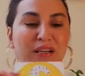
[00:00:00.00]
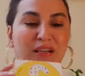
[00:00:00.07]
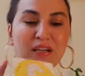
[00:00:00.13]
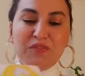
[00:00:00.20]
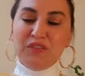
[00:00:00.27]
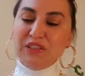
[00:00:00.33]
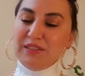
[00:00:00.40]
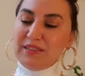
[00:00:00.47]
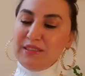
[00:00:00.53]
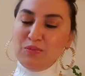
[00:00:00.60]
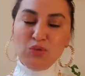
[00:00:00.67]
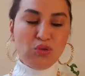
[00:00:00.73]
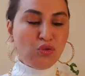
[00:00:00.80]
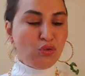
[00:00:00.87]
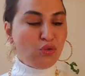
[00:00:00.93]

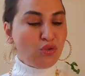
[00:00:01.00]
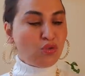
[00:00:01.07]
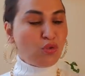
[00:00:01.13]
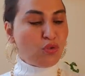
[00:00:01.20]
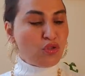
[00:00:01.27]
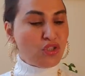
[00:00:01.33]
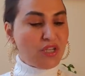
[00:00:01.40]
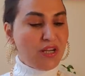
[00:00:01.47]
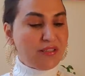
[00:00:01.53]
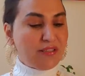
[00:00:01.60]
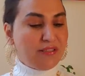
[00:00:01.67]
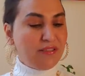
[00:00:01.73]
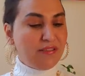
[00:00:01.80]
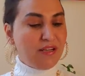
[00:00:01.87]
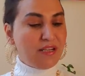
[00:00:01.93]
Kafanızda bir sürü soru
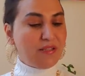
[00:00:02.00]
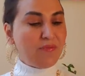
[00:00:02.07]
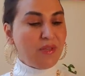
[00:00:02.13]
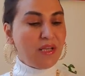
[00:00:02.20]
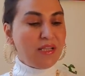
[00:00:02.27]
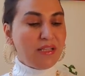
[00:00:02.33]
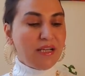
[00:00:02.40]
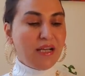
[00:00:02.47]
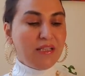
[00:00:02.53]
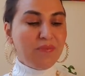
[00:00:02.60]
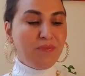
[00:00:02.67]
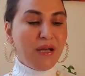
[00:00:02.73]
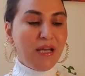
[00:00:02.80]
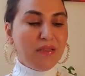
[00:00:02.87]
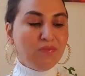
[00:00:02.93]
işaretleri var.
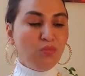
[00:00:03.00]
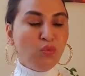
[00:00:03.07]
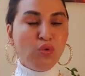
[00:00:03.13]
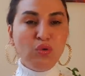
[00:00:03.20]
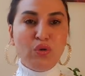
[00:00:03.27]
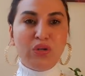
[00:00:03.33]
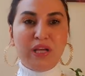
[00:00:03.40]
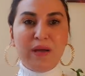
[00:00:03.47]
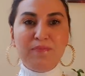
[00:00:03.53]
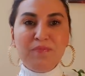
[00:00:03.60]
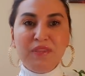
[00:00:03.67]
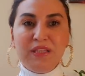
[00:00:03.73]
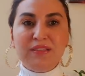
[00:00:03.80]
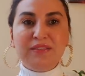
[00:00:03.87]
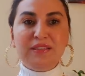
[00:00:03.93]
Yani ben bu dönem
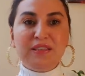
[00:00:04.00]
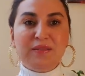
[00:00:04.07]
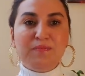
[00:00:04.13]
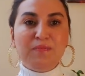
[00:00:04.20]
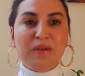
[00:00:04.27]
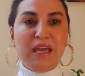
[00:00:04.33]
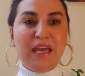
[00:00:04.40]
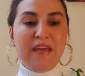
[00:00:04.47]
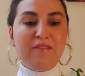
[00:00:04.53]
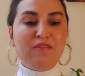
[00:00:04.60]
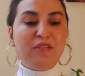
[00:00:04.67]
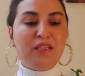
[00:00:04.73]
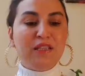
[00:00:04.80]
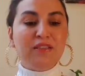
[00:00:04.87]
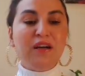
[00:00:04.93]
yatırım, ev
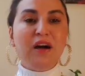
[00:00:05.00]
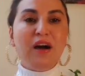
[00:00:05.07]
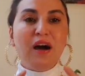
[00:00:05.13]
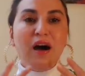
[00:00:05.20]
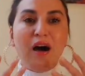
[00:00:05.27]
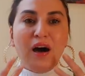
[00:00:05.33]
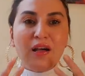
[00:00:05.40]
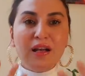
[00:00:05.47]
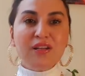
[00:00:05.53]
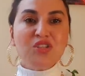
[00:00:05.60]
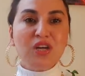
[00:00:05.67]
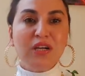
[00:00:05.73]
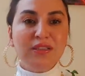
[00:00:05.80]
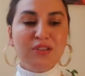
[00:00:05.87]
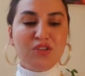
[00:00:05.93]
ya da
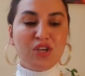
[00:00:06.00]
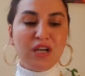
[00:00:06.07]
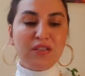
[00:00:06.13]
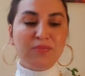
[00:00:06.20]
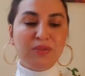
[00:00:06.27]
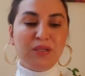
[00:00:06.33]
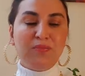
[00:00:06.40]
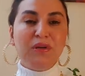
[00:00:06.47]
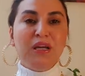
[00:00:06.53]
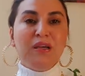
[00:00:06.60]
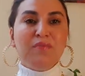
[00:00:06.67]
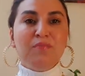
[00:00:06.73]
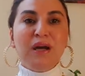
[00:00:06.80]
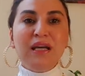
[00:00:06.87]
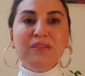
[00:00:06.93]
araç alacak mıyım?
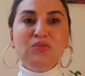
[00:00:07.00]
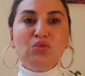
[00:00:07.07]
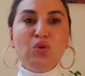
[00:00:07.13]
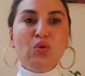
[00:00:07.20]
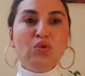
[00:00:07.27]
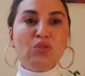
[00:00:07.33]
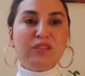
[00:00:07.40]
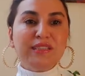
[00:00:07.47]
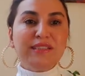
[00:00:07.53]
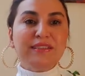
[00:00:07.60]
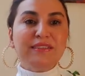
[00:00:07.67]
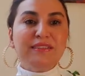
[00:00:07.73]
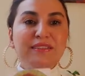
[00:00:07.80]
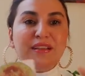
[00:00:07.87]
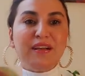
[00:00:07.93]
Ben çok
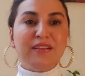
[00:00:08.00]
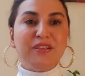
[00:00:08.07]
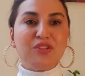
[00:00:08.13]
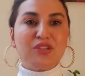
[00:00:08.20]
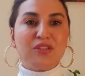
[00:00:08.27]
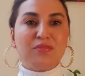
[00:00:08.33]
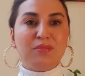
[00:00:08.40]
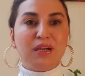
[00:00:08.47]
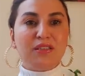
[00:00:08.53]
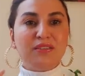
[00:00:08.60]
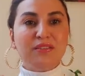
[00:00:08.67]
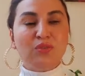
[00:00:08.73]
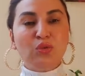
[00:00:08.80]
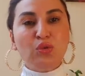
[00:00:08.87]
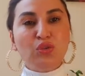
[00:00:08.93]
sıkıntılar yaşadım
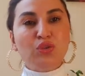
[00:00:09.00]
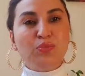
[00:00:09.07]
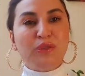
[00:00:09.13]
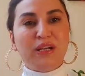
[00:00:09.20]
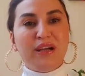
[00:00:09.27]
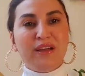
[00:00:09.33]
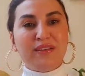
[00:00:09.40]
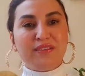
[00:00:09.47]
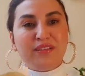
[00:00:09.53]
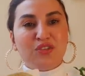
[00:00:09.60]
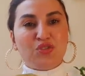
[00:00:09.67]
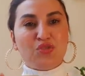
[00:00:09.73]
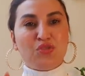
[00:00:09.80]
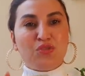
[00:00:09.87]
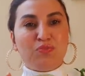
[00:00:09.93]
artık lüks bir hayat
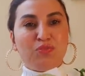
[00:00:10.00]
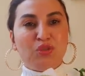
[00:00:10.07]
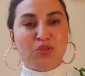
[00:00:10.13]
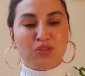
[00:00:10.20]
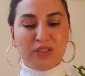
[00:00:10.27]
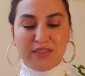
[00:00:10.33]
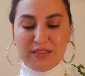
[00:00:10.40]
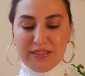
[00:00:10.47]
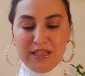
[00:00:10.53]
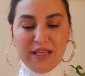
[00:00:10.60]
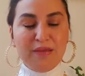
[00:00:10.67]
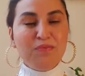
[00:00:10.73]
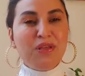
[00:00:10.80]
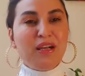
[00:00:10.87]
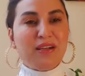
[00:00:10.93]
yaşıyorum diyorsanız
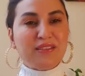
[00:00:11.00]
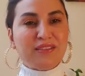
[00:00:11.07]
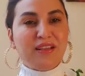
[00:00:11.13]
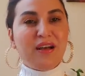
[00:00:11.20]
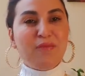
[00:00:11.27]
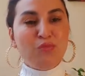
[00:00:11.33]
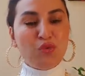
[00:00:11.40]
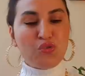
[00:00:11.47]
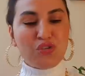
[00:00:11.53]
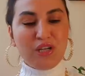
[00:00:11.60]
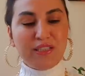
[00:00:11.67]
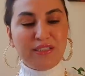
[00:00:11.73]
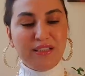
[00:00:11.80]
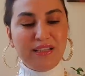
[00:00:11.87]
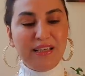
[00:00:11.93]
biraz daha
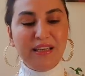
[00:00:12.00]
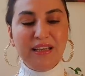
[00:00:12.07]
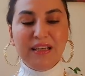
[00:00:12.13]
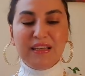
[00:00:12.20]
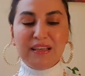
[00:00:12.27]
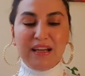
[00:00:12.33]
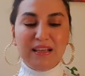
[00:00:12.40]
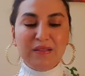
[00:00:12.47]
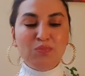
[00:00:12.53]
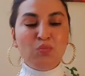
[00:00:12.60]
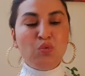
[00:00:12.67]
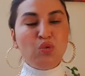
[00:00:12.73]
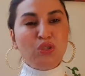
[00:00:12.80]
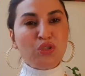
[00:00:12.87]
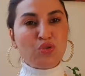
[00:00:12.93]
mücadele. Yani
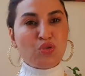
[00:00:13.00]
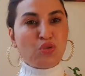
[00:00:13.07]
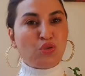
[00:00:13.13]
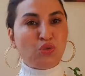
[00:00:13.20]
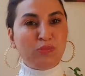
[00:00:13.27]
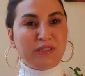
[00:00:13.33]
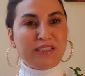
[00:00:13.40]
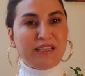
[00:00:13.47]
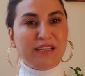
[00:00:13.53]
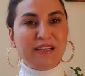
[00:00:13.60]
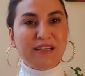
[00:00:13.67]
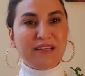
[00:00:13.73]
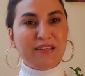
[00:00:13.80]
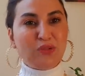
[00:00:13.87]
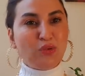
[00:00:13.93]
burada çözülmesi
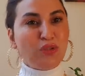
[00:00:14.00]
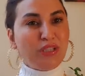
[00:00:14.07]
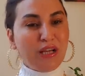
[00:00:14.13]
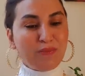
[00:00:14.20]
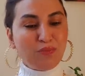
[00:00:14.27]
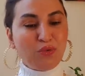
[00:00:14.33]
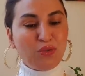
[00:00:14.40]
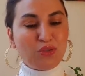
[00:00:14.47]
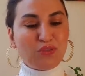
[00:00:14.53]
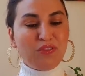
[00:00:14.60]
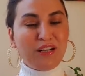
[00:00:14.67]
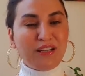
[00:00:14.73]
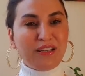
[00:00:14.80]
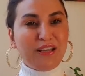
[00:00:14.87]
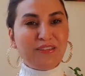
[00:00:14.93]
gereken o kadar pürüz
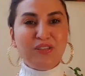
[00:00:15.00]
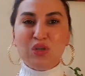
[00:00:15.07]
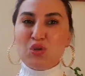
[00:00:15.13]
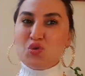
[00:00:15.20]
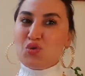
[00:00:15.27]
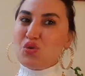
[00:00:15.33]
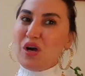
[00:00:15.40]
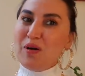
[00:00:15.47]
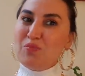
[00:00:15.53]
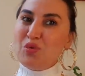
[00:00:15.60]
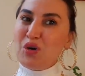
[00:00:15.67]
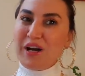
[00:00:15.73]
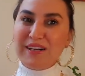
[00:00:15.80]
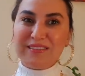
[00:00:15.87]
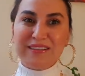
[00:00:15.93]
varken şu an
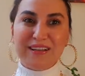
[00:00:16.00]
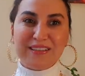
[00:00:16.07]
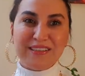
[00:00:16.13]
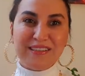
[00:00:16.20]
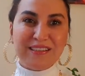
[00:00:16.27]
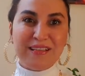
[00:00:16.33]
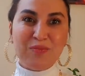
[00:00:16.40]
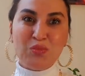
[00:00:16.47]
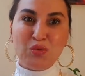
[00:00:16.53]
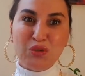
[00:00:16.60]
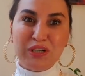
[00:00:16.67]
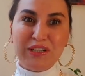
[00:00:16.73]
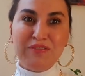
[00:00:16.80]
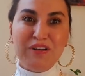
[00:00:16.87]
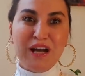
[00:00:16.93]
bu kartlar size
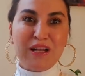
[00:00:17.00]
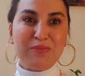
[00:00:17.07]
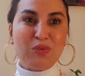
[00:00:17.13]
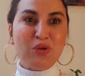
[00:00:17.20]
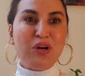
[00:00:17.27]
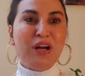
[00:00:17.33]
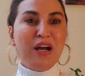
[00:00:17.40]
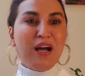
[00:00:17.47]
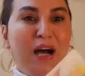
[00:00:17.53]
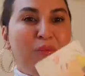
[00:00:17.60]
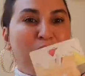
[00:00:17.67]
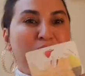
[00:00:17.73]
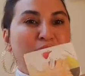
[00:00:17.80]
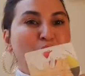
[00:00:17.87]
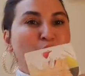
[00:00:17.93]
bunları vermiyor.
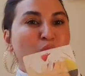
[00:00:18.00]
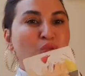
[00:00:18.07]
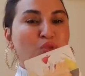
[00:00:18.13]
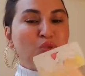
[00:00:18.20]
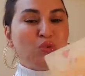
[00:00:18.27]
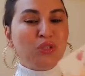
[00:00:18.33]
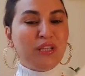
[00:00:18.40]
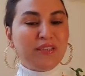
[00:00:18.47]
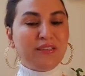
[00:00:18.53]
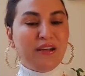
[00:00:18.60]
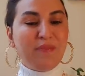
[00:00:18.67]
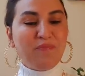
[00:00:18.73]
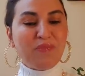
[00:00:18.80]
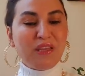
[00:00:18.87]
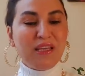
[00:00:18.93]
Ama yolculuk ya
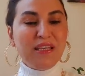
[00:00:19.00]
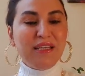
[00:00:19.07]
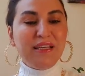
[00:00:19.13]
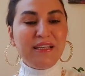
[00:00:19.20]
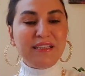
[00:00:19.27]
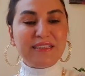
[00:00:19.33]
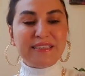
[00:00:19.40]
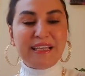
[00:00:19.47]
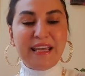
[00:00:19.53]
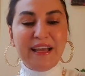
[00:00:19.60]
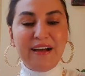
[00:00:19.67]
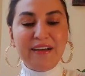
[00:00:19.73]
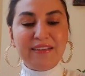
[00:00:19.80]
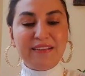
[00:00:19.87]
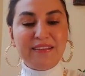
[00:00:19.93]
da e,
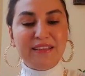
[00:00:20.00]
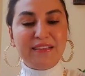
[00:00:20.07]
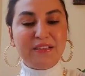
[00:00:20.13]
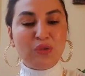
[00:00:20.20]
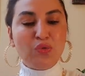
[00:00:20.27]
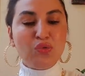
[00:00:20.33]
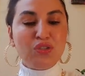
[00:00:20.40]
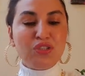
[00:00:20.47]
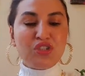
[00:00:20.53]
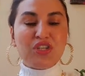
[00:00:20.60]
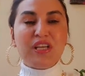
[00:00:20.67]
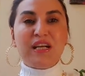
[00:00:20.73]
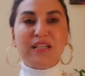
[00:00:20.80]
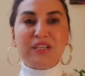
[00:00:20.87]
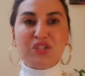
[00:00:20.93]
seyahat ya da yurt dışı
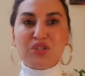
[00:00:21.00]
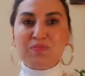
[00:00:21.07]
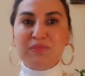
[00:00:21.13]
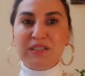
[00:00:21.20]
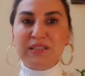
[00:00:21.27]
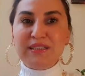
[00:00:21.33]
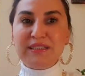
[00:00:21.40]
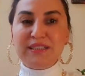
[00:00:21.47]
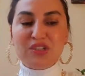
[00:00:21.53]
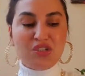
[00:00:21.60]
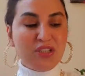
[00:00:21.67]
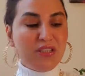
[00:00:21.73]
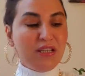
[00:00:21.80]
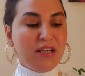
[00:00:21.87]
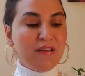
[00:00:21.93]
yerleşimleriniz
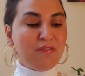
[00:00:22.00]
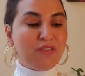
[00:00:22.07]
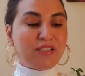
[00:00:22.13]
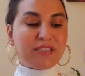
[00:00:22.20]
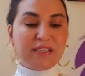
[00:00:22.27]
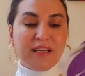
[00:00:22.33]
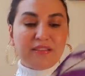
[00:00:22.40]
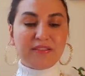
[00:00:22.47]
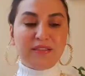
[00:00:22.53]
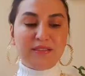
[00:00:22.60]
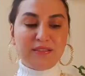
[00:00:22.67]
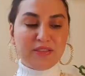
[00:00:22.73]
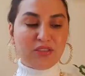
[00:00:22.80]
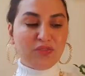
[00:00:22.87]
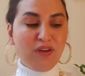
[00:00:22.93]
için
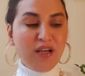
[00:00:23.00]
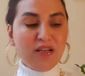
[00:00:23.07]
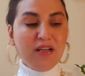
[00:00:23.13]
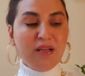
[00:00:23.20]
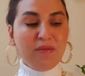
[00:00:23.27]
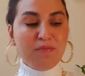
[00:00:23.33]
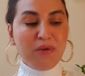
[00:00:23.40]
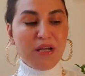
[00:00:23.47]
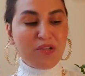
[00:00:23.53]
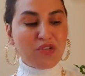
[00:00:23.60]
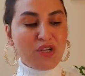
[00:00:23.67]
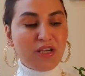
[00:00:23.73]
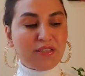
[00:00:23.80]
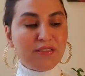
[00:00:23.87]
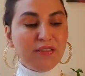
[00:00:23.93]
fırsatlarınız var.
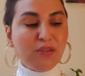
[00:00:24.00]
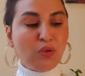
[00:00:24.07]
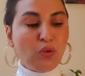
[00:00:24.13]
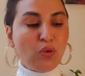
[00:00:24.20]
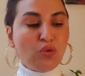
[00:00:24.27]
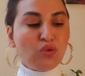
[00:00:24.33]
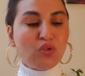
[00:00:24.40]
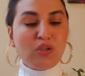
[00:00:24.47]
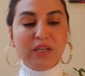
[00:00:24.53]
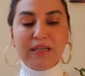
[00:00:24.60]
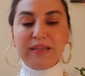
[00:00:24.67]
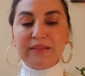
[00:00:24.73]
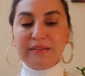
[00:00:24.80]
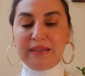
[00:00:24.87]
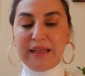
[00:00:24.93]
Bence artık göz
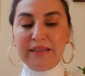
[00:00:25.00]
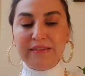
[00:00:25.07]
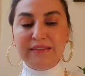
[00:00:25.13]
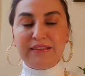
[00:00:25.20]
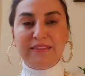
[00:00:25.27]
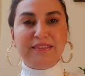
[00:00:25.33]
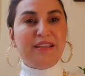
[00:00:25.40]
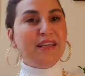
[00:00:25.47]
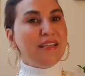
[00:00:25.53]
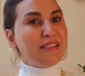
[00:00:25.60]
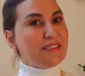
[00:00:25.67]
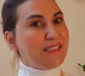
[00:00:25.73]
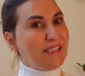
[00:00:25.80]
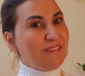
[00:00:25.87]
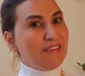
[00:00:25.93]
değdirin.
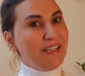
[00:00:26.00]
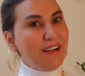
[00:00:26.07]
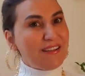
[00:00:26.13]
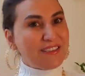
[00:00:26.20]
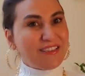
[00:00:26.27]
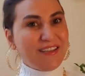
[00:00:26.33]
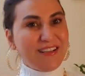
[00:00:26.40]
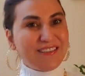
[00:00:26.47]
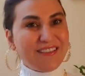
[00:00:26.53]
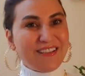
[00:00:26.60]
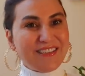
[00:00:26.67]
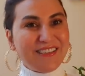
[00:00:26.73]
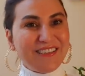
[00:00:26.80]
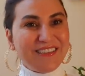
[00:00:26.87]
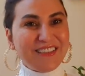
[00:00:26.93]
Sevgili
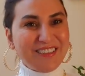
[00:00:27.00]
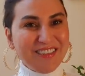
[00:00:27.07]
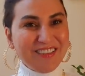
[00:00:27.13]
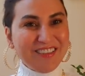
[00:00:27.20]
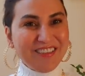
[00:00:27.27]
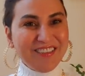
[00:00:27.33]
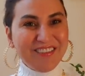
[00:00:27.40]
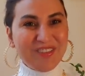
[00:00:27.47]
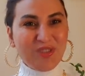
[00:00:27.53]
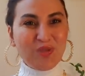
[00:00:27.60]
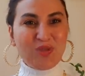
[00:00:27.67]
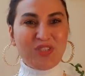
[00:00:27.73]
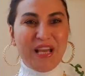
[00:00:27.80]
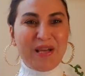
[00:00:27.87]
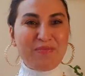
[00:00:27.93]
aslanlar nasılsınız?
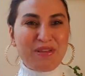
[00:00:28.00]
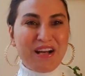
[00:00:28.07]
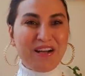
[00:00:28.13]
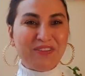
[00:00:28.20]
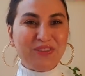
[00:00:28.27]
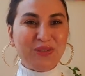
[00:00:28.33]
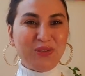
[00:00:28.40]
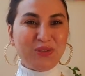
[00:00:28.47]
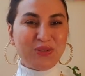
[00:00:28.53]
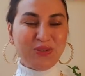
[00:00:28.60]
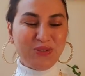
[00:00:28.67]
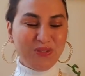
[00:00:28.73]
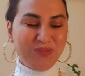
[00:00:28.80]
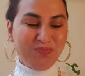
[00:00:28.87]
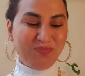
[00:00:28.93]
Güzel bir hafta
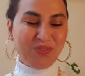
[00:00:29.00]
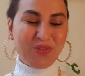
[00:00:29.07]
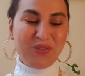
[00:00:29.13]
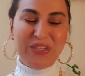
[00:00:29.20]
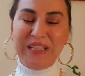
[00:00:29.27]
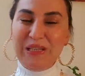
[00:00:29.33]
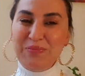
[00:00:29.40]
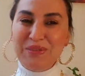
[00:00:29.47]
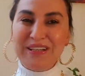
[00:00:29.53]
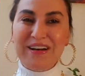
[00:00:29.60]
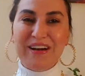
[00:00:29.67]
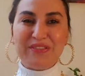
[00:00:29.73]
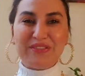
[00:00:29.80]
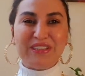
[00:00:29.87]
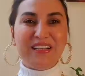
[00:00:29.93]
olsun. İyi bir
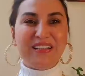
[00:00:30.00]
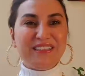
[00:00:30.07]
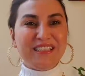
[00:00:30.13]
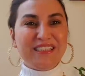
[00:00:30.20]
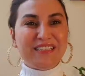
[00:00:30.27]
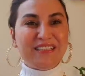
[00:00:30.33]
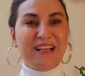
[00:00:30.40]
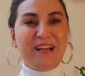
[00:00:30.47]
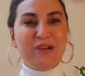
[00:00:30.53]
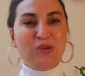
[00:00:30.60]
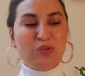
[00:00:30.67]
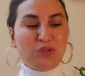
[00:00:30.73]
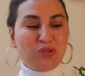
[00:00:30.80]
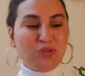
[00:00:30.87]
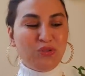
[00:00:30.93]
hafta sizlerle
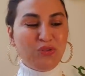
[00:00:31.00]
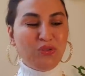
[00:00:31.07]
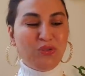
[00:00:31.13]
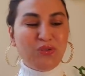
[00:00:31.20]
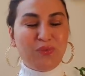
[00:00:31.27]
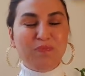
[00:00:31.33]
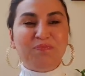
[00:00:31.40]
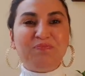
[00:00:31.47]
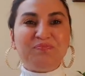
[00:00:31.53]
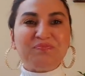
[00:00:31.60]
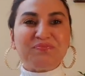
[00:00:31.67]
olsun diyorum.